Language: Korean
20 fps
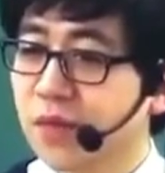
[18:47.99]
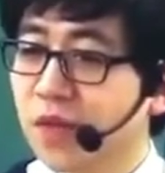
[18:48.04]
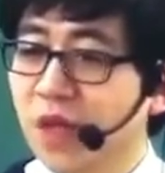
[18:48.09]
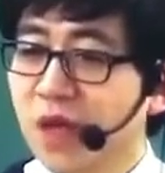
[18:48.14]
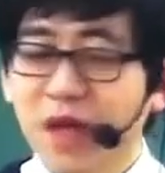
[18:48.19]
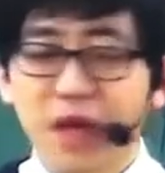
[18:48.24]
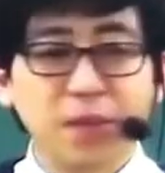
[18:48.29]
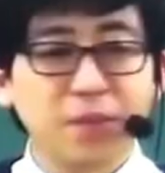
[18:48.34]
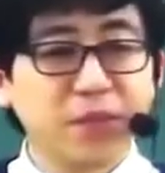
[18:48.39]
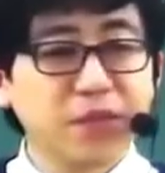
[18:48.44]

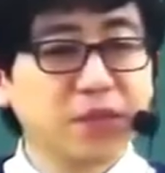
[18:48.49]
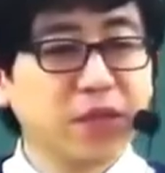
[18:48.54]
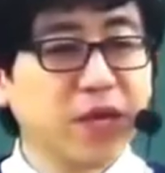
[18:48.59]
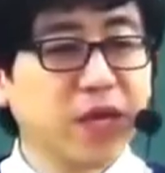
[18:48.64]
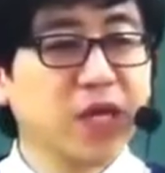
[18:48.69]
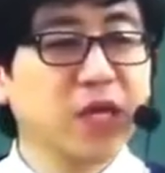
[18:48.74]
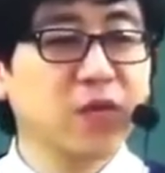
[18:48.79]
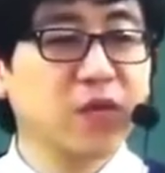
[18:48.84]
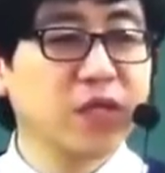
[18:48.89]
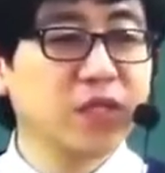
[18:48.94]
앞에서
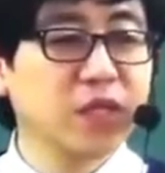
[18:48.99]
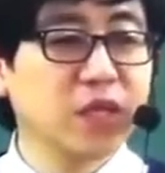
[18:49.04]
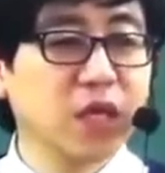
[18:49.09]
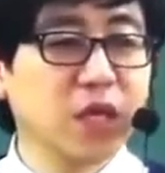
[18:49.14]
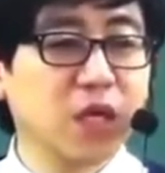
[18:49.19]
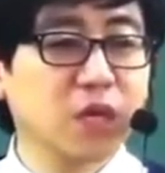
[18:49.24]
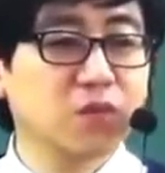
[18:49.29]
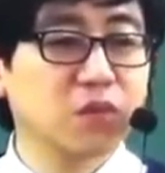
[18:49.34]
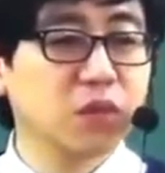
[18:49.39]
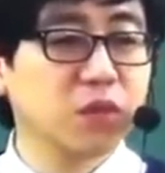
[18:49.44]
A
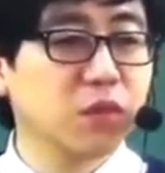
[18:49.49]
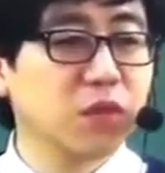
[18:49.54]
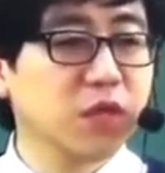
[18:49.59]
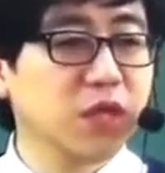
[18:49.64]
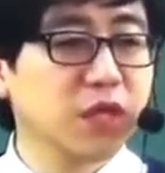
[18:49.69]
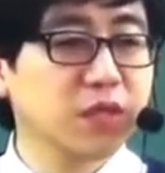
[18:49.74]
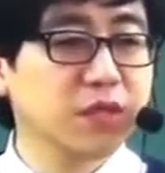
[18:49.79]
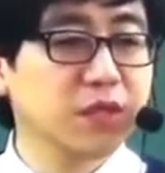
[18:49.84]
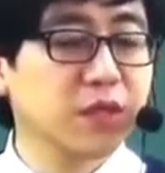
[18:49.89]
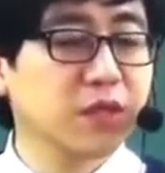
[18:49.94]
회사가
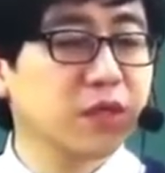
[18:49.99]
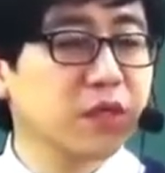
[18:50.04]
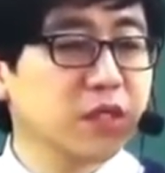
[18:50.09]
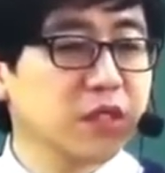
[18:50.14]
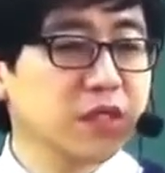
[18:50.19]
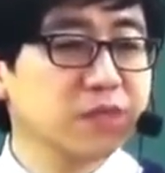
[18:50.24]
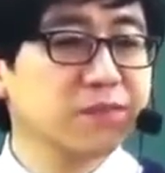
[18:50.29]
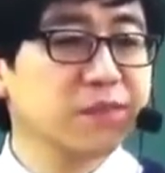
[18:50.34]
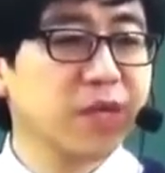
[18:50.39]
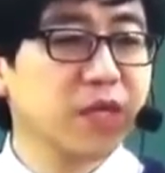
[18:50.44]
불복해서
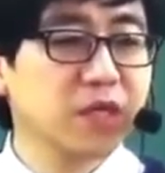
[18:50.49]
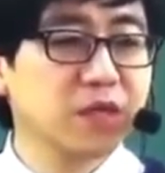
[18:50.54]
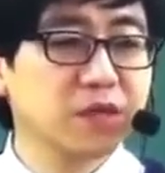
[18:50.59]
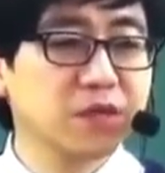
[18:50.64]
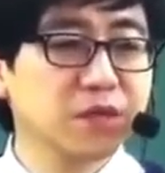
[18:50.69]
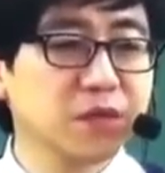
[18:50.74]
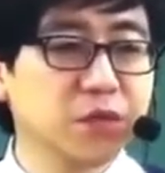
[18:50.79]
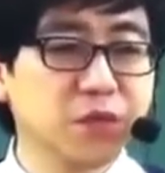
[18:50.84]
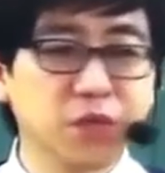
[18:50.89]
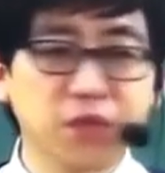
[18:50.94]
심판이든
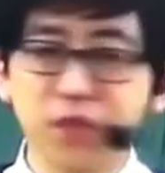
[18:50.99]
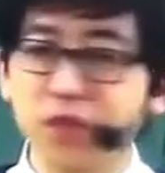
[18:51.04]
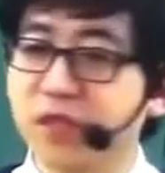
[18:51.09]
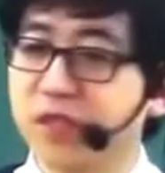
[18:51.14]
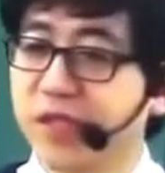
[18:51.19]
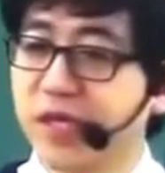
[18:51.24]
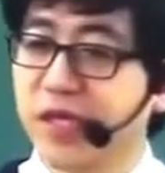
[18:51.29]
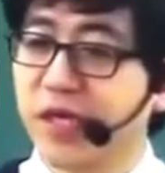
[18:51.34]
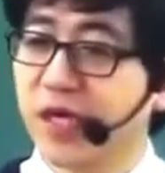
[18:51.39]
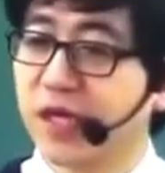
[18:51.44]
소송이든
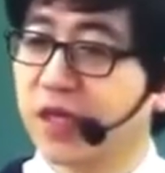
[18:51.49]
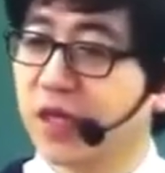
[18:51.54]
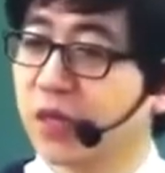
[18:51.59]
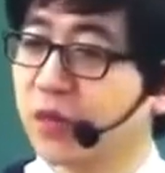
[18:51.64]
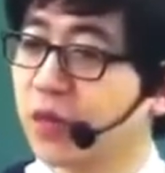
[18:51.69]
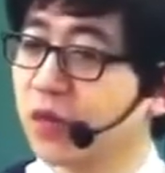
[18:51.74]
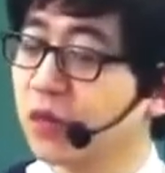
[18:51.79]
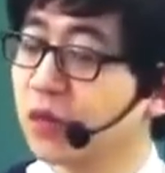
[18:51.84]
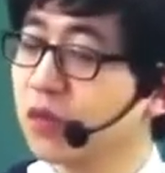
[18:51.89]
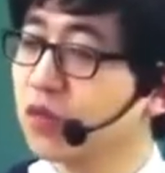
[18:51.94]

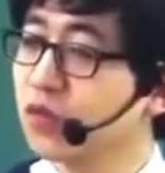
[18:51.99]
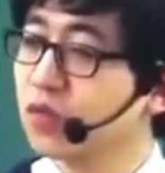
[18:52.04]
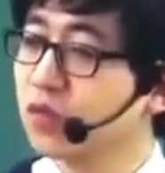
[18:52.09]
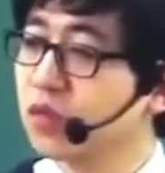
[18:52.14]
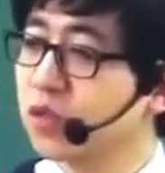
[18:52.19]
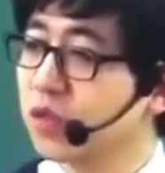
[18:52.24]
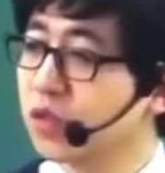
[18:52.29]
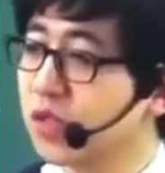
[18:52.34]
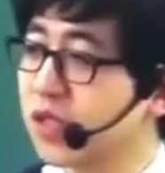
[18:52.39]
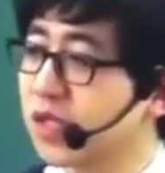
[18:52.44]
제기한다면
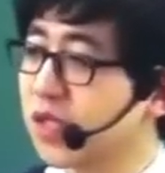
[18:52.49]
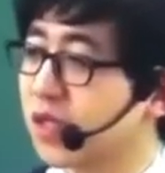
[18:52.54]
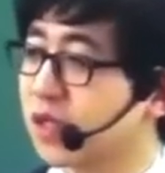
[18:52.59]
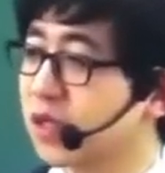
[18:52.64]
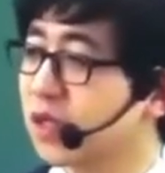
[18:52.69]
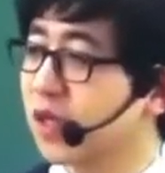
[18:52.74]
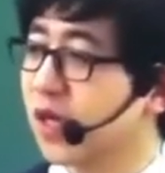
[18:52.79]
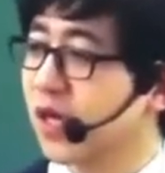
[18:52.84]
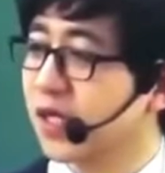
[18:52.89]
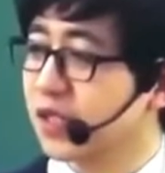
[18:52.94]
운전기사는
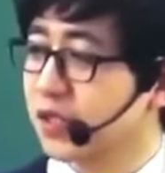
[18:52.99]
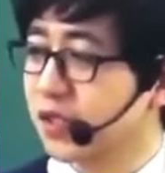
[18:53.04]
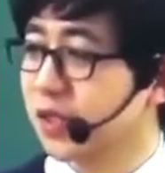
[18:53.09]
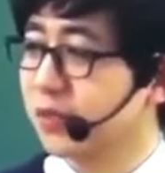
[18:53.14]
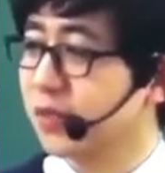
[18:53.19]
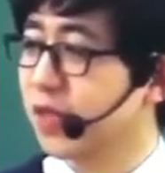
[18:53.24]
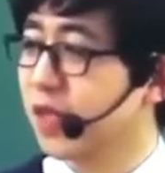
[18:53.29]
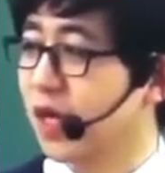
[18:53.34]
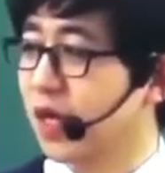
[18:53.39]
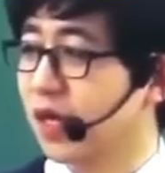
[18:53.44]

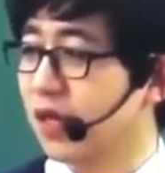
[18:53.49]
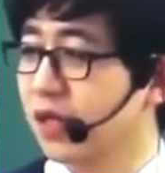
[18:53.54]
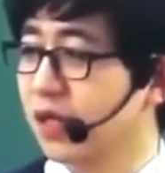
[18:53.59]
안전합니다.